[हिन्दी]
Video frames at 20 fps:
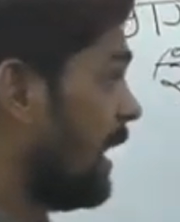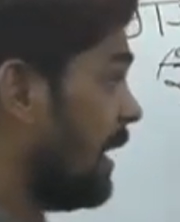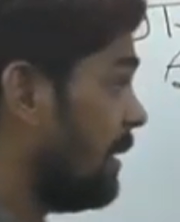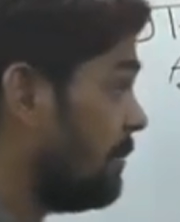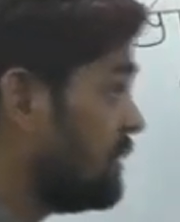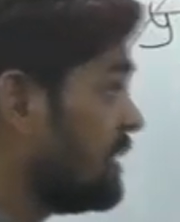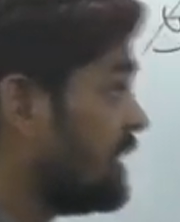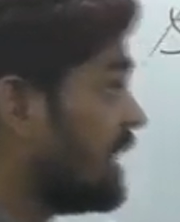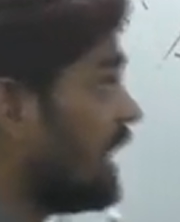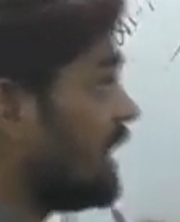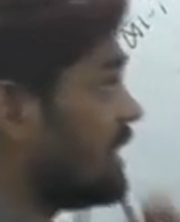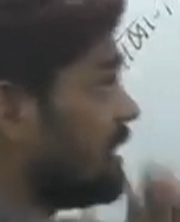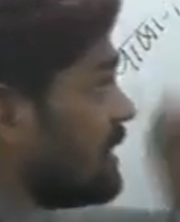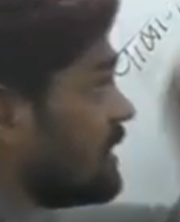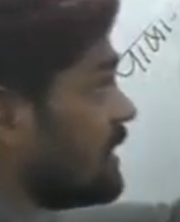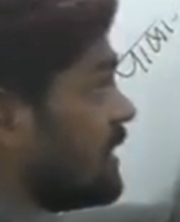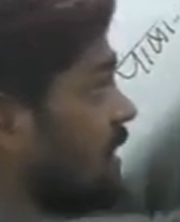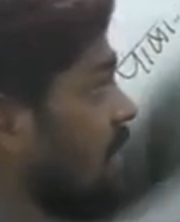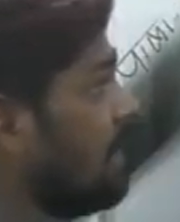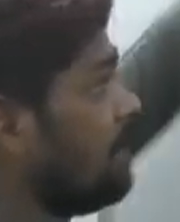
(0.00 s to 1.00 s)
अब
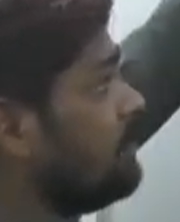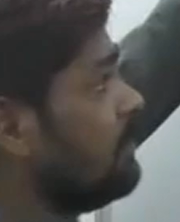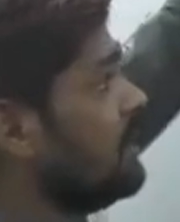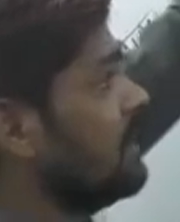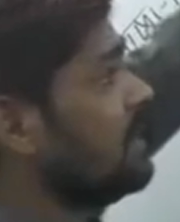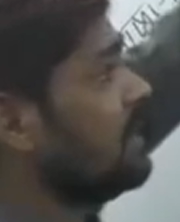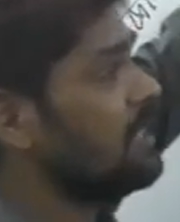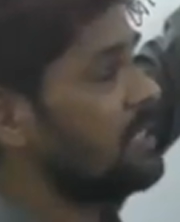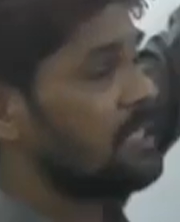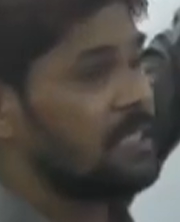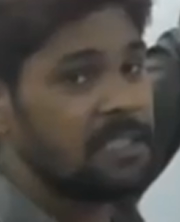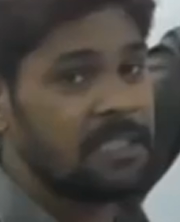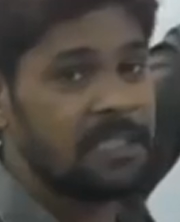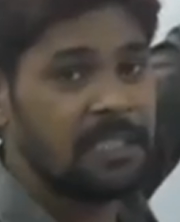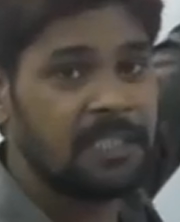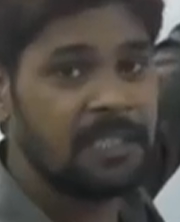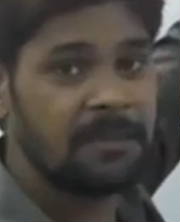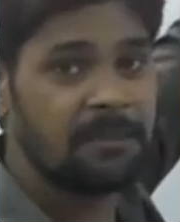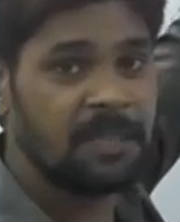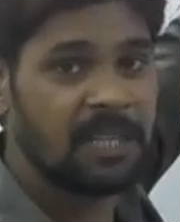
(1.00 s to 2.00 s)
ज़्यादातर अब देखिए
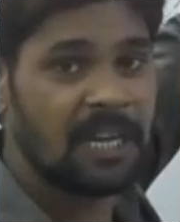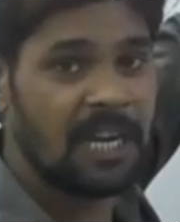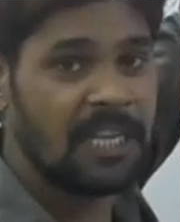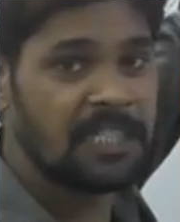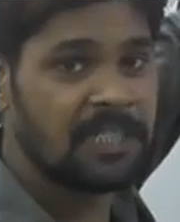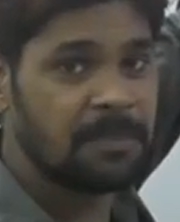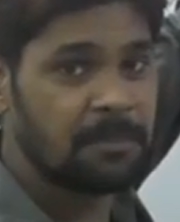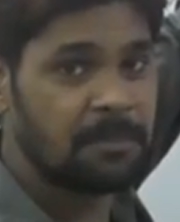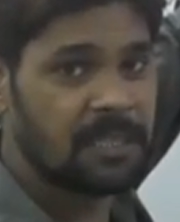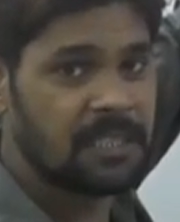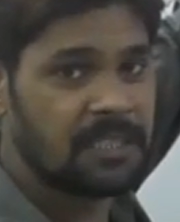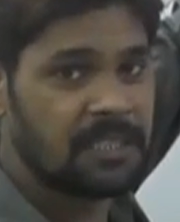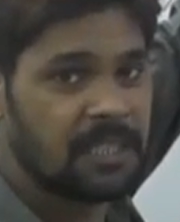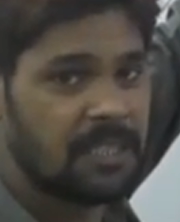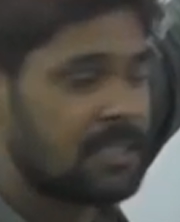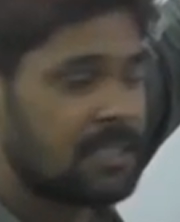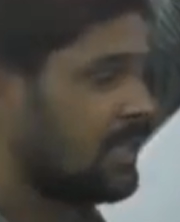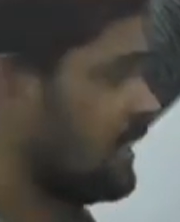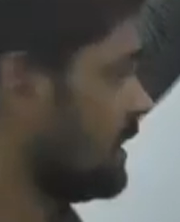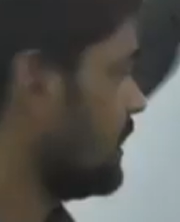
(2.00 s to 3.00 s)
टीजीटी में कहाँ से प्रश्न
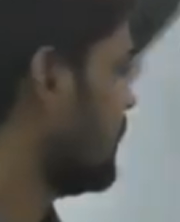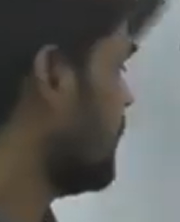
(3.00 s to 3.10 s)
आते हैं